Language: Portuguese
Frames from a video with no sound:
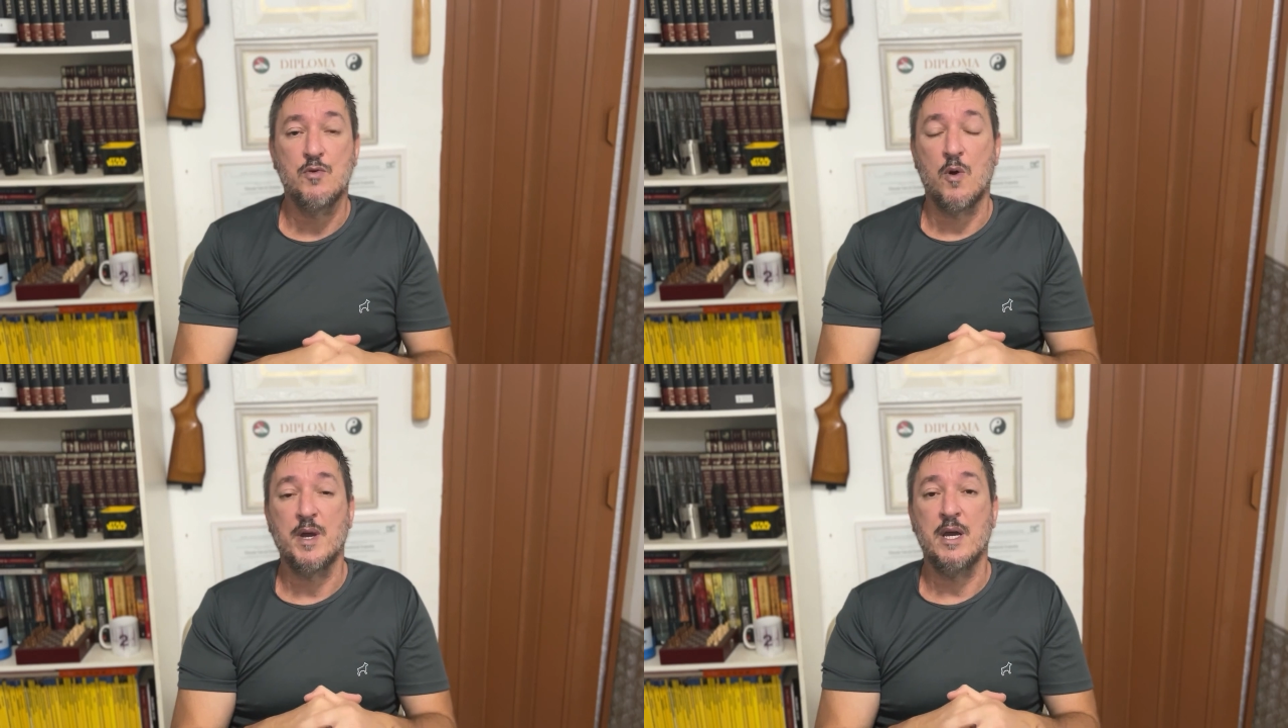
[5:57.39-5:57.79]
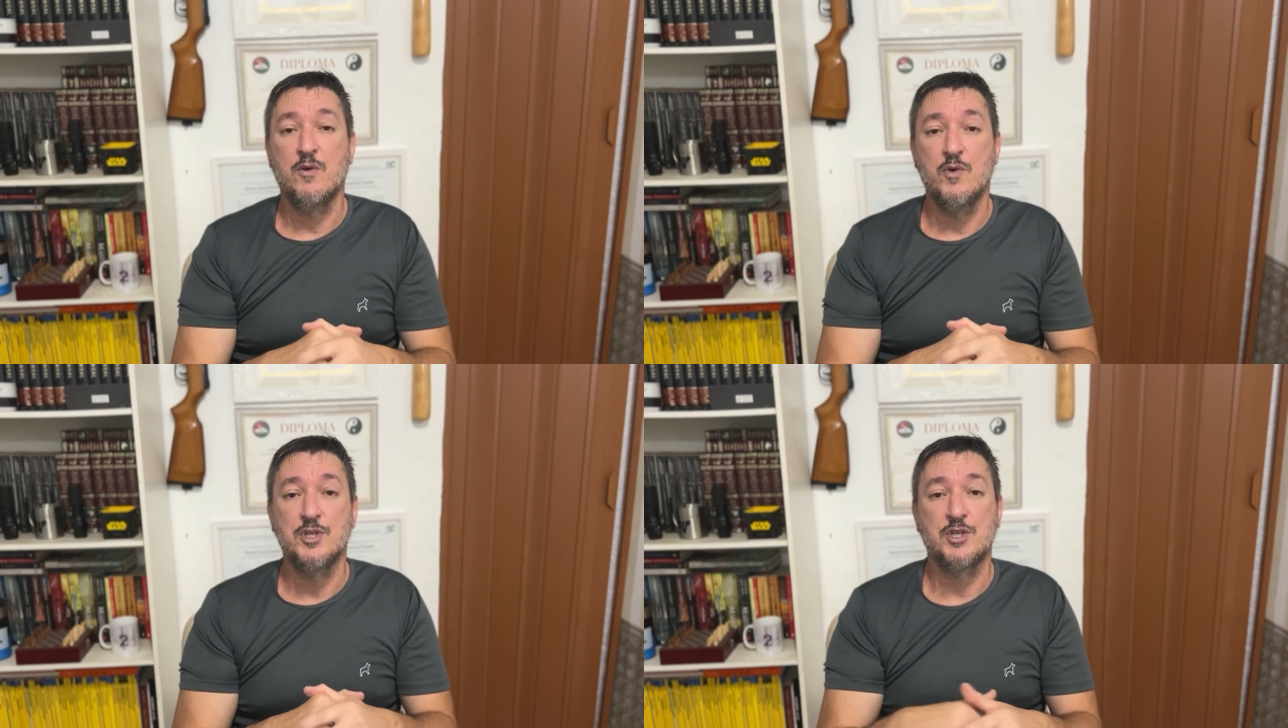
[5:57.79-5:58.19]
Qualquer
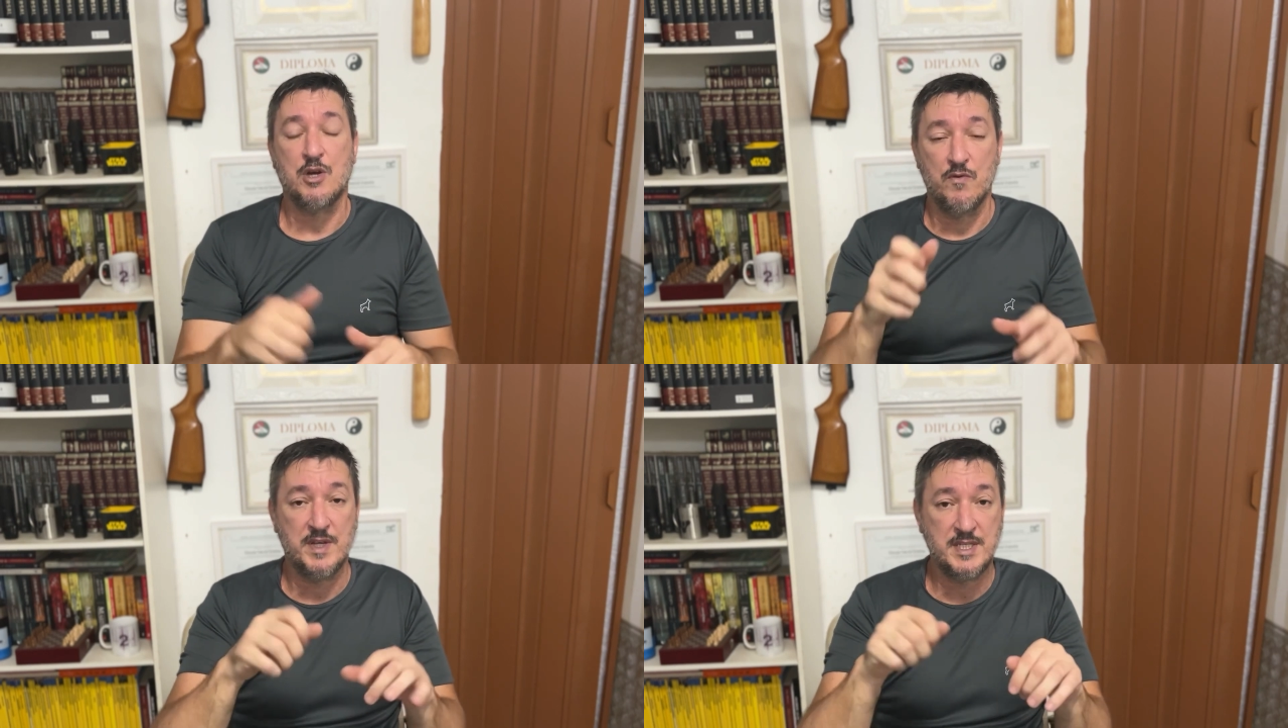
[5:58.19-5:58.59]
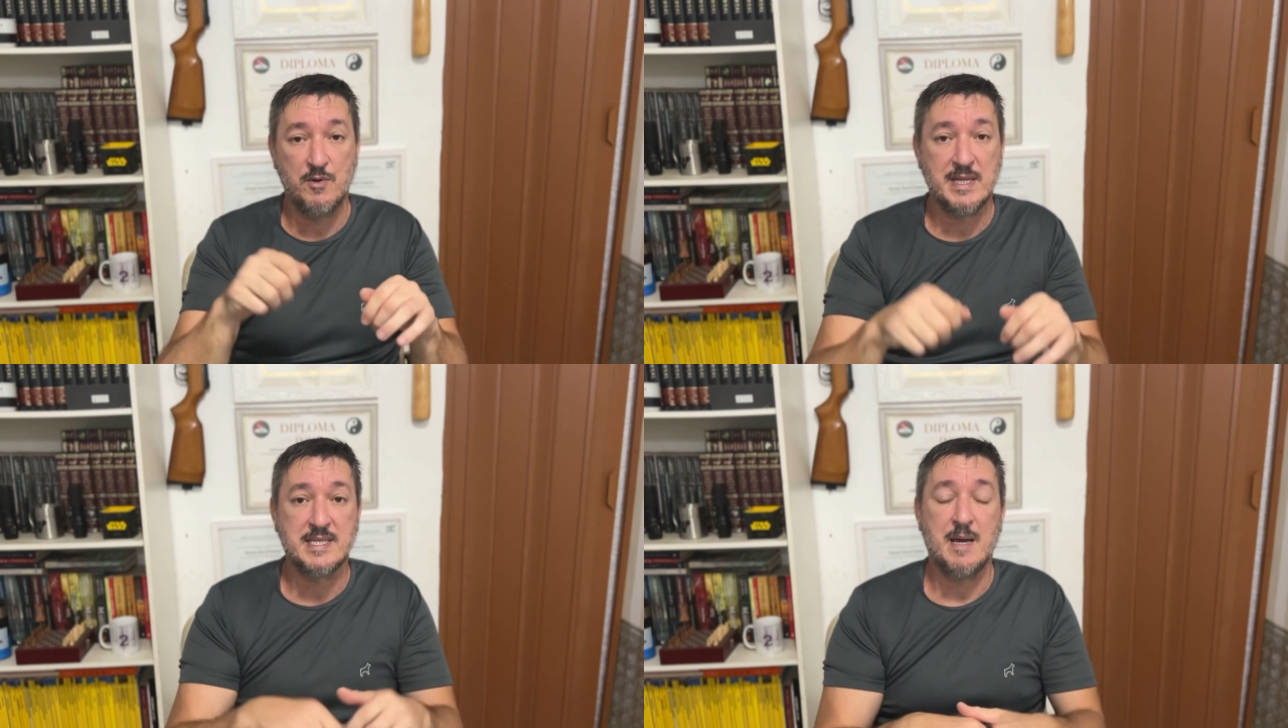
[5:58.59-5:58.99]
coisa, eu já conversei no
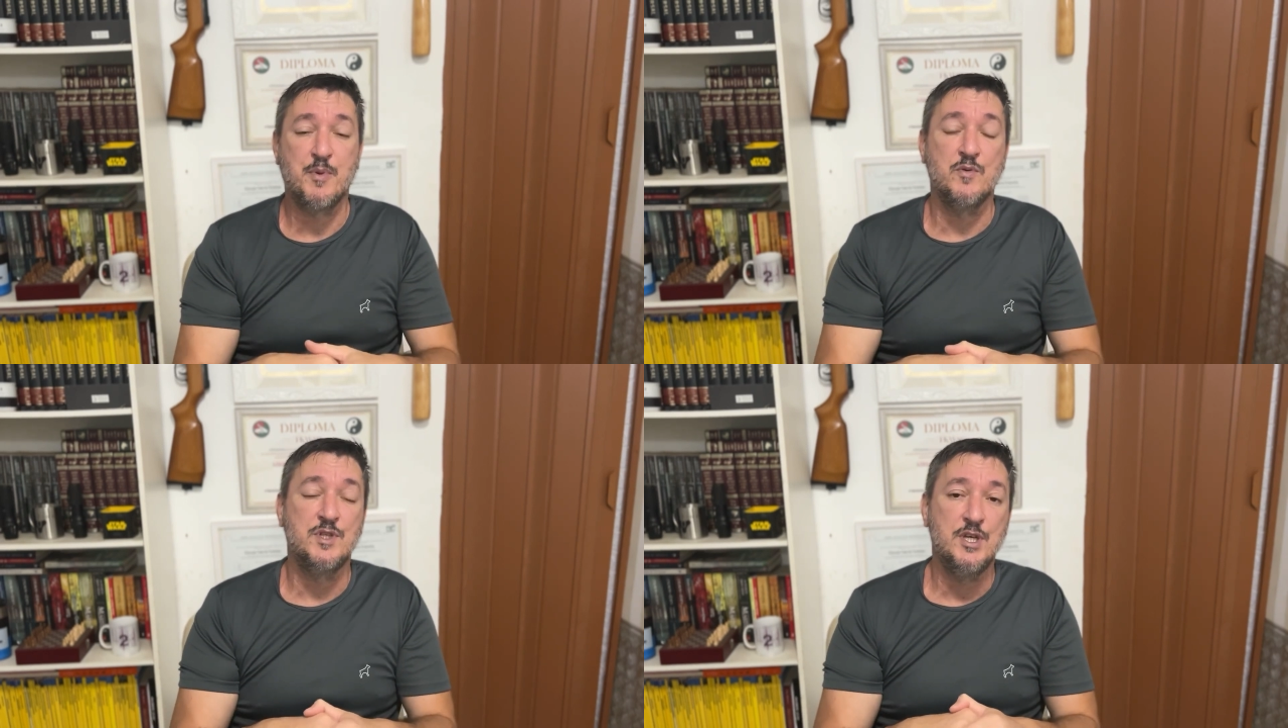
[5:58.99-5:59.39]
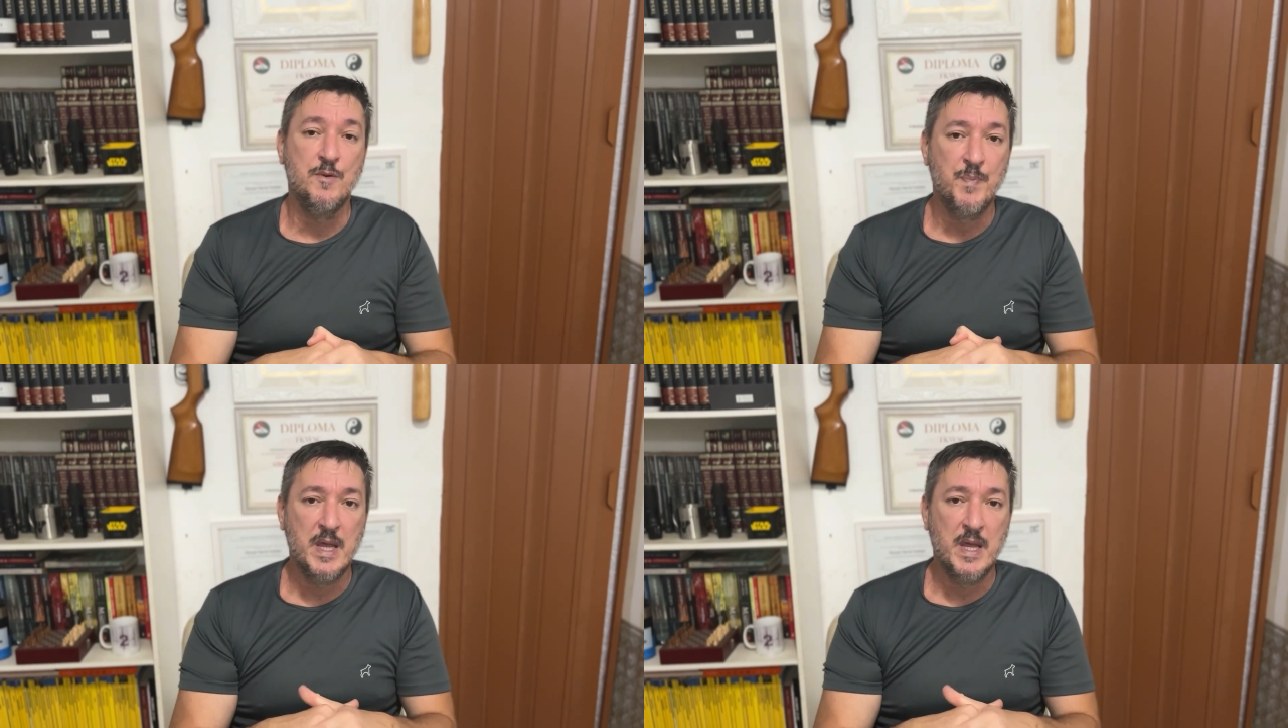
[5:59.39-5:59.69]
WhatsApp contigo.